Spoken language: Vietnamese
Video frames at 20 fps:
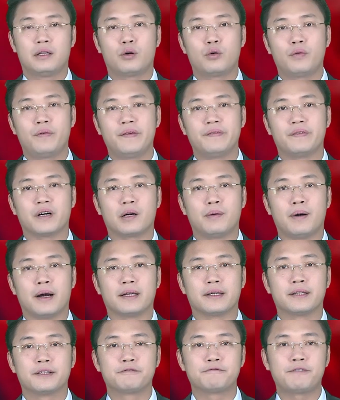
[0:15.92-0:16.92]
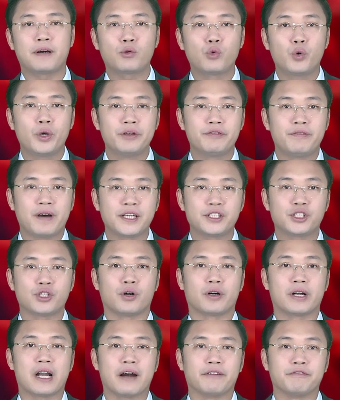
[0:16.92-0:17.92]
quý vị và các bạn, phát huy vai
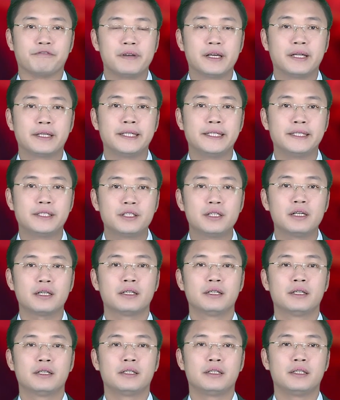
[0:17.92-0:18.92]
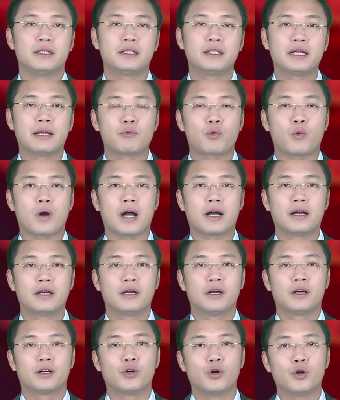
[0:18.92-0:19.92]
trò đảng viên đi trước, những năm qua,
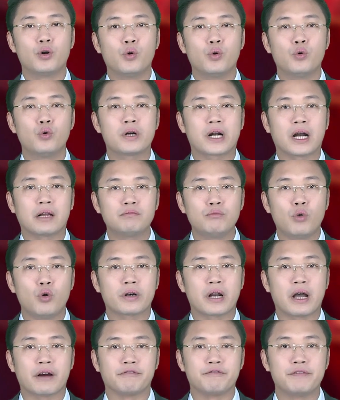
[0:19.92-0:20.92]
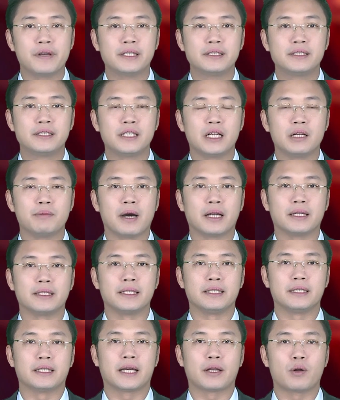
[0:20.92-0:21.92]
đội ngũ cán bộ đảng viên trên địa bàn
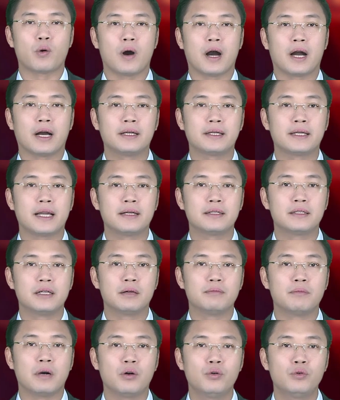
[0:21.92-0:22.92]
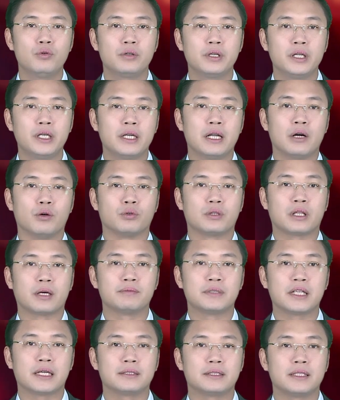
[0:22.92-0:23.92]
tỉnh Thanh Hóa đã gương mẫu đi đầu
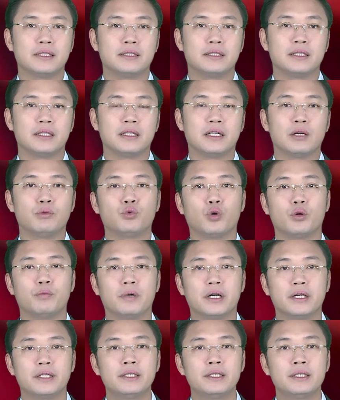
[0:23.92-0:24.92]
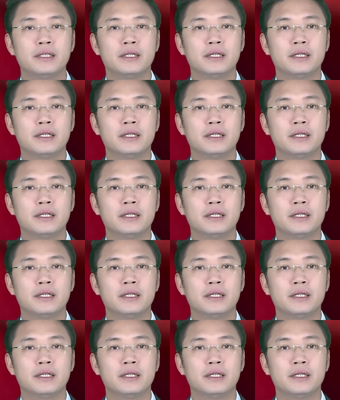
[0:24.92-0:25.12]
tham gia xây dựng nông thôn mới.